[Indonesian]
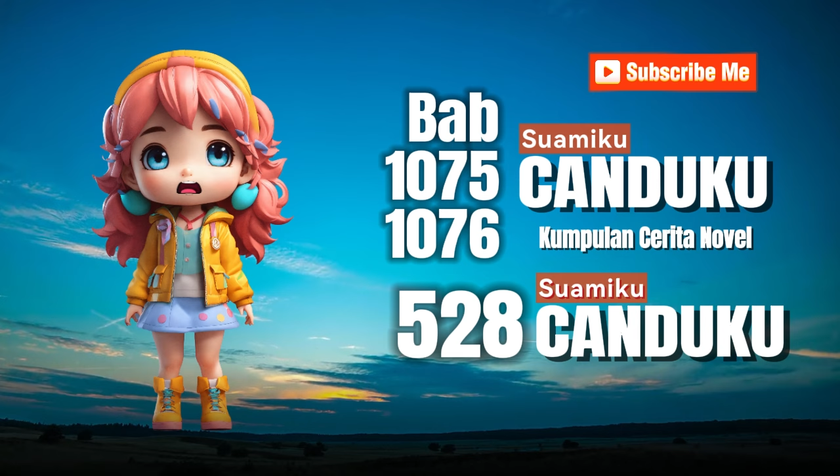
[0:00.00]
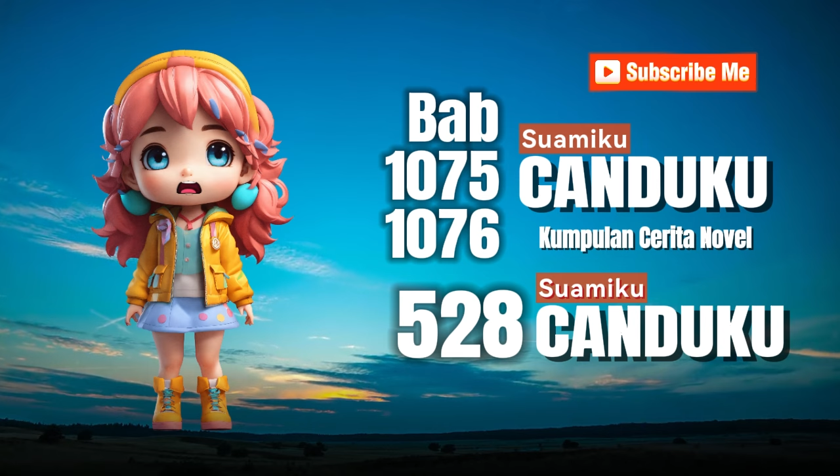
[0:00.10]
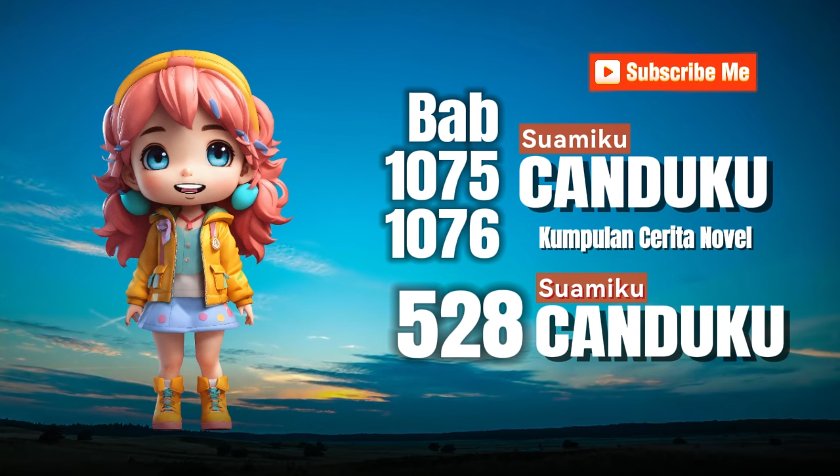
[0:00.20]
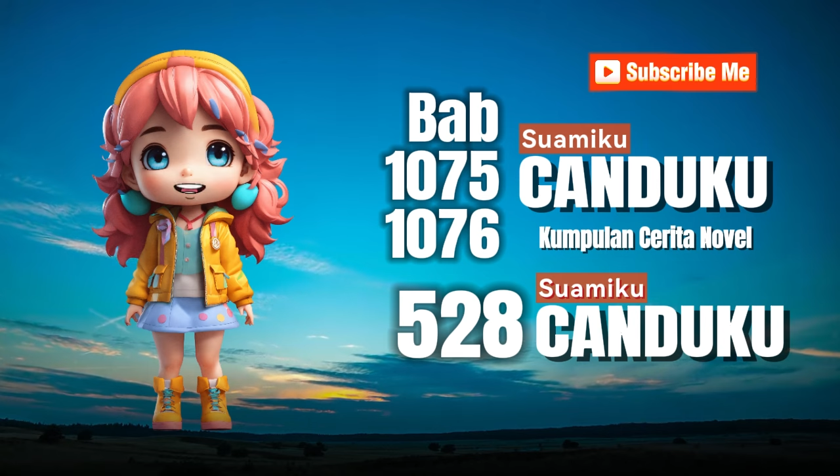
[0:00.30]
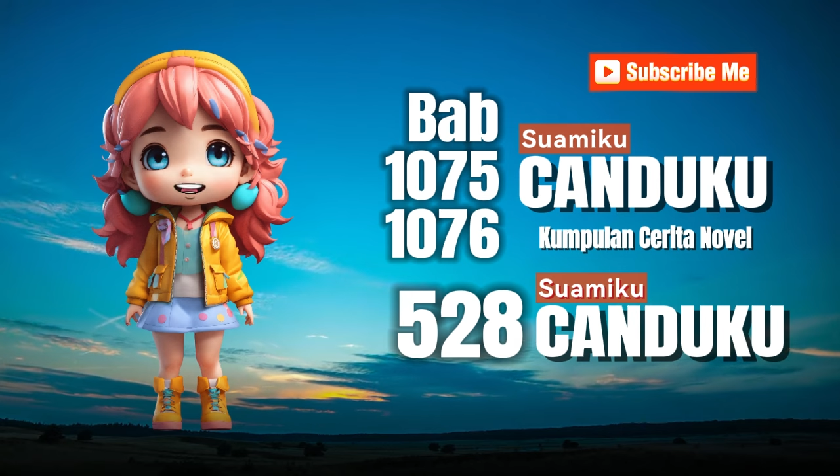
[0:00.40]

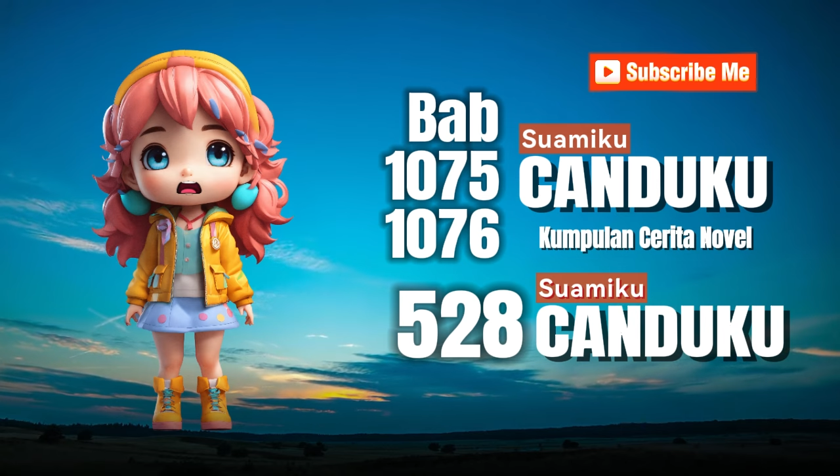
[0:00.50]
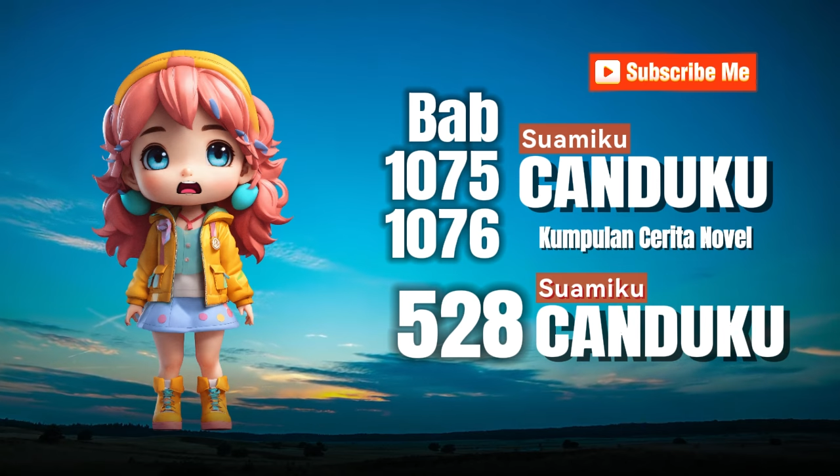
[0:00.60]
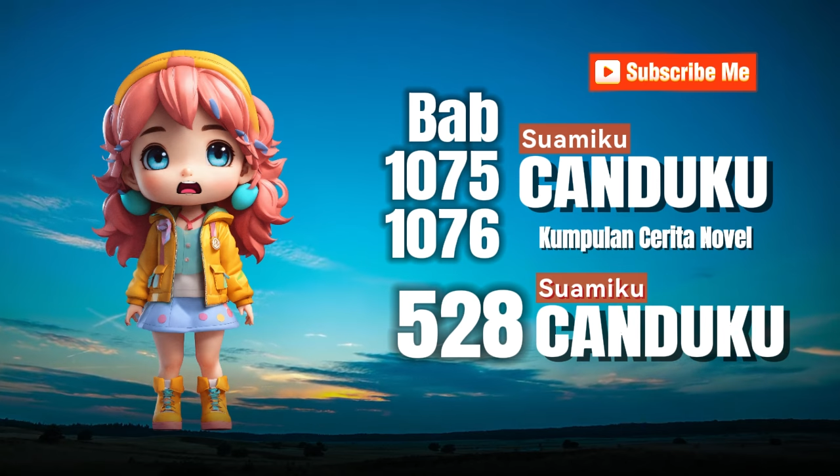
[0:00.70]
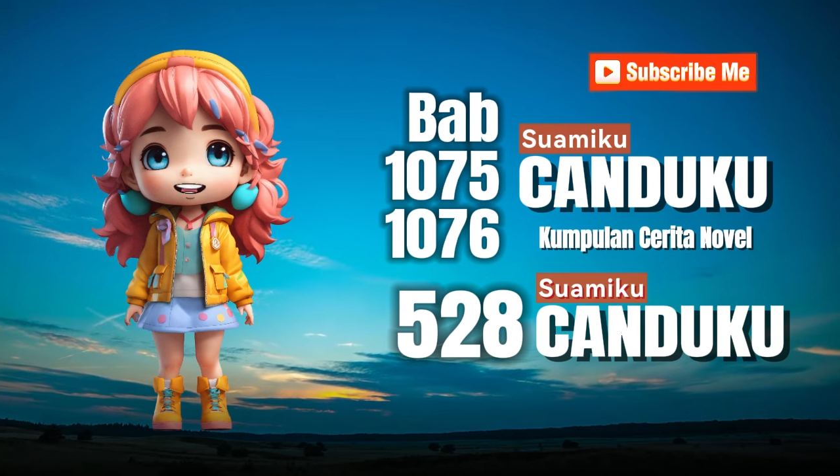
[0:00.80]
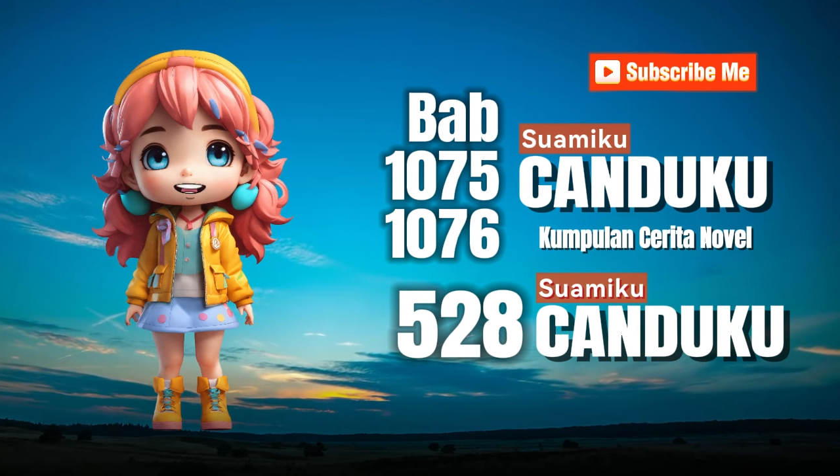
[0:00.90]
Bibi Lea
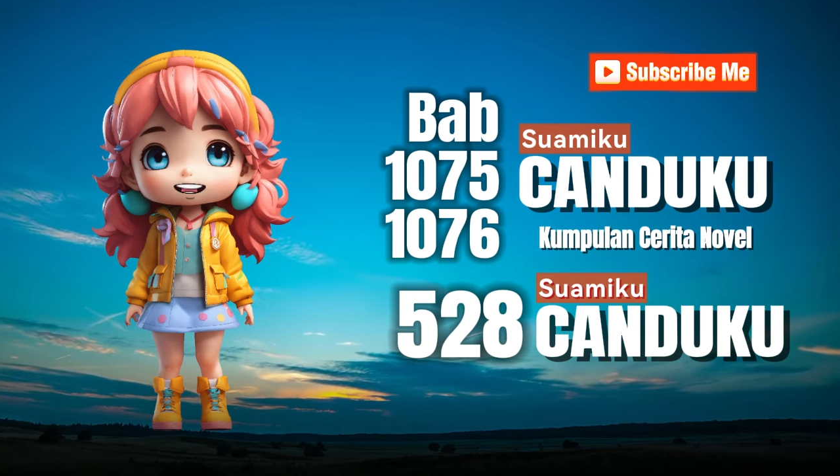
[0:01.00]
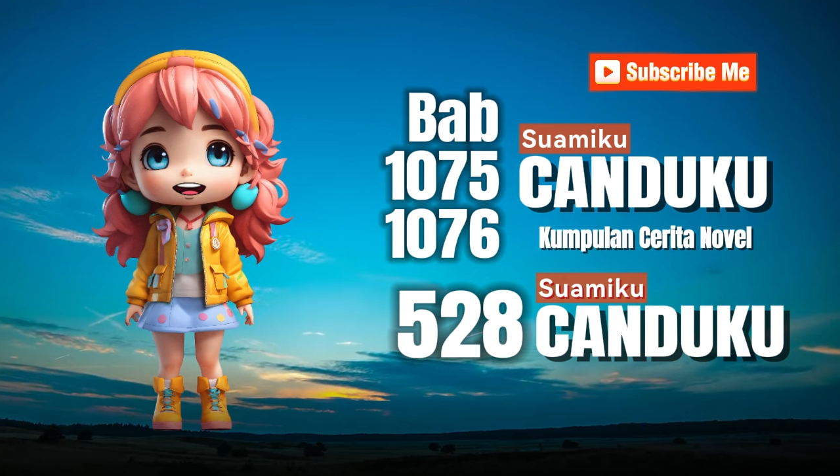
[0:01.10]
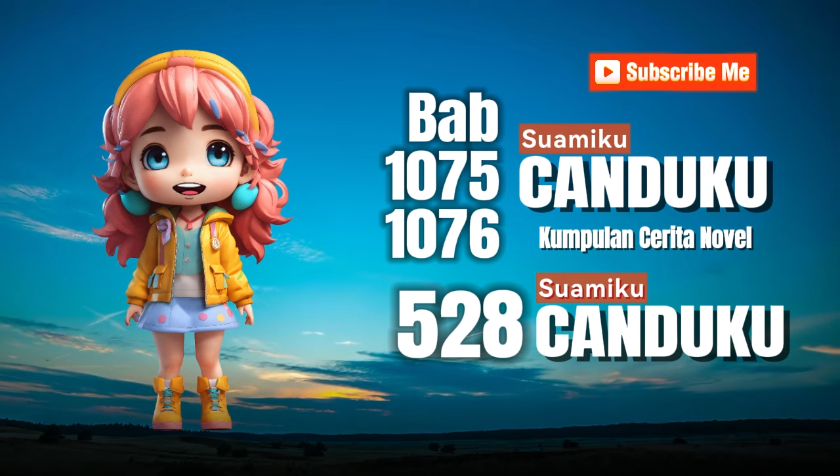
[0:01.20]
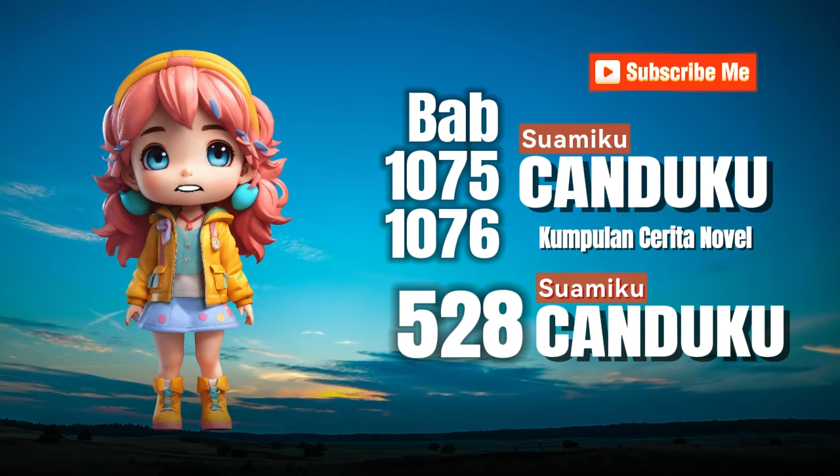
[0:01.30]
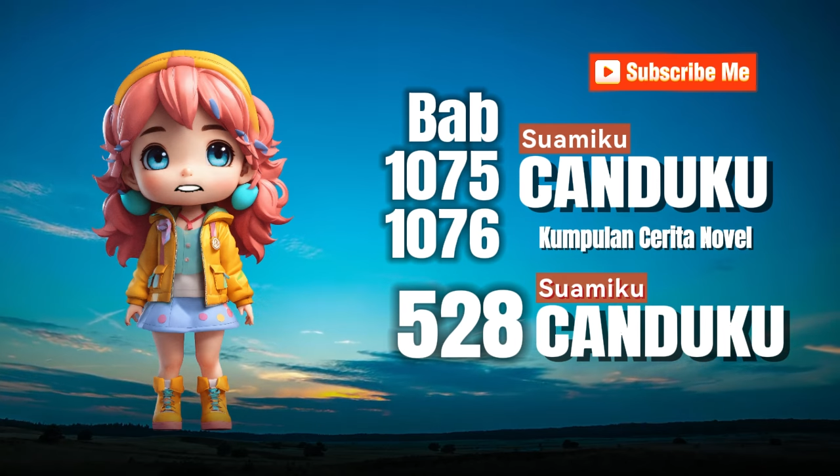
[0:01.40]
yang
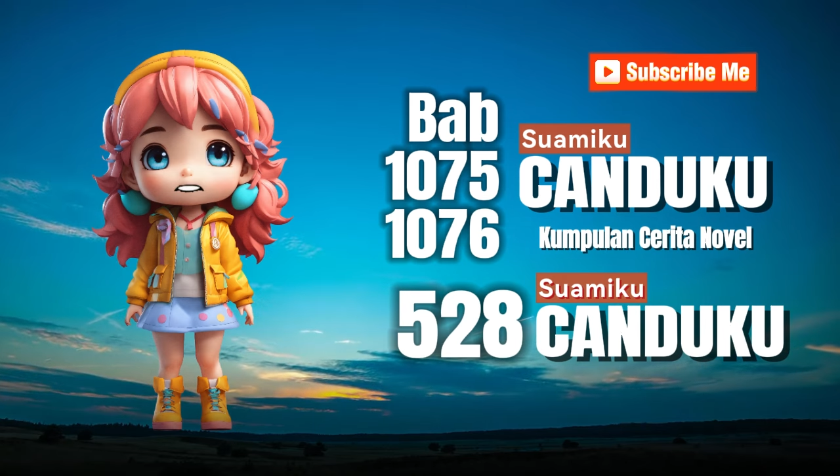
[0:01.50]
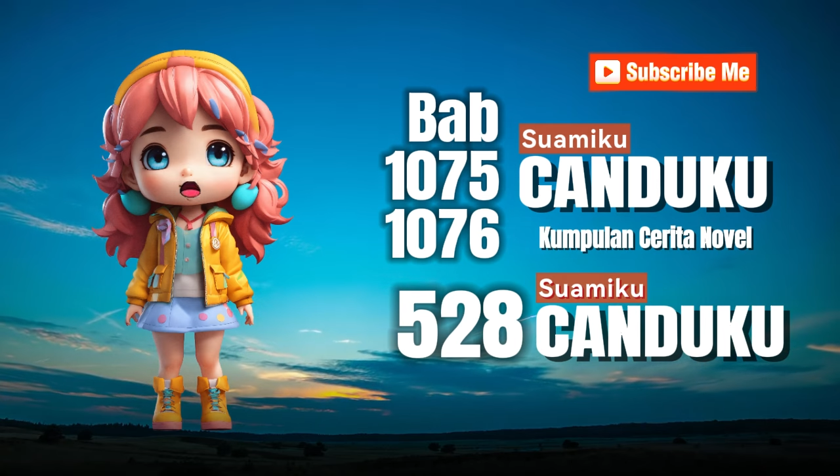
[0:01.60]
menjaganya